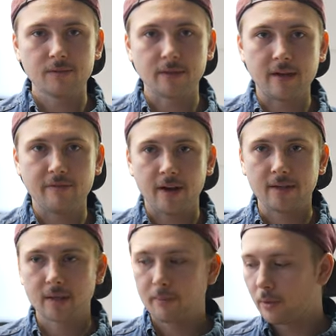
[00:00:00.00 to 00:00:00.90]
es wird einfach
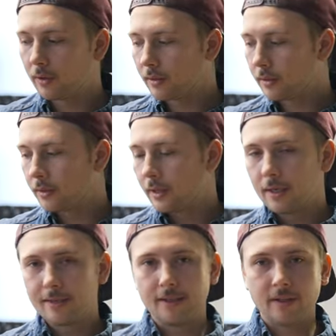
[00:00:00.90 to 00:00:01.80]
alles gebunden,
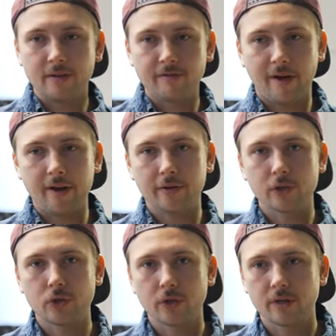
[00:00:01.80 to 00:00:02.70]
die feineren
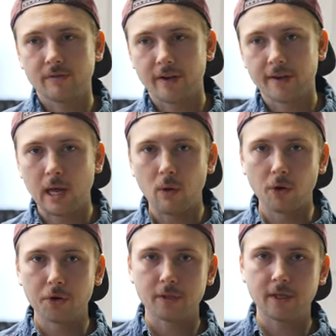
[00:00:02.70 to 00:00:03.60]
Stückchen werden
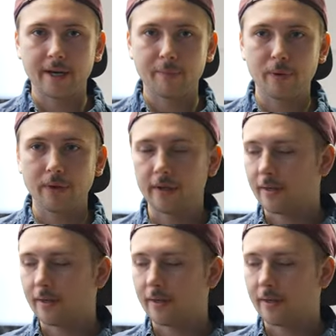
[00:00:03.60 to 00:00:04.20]
auch noch direkt püriert,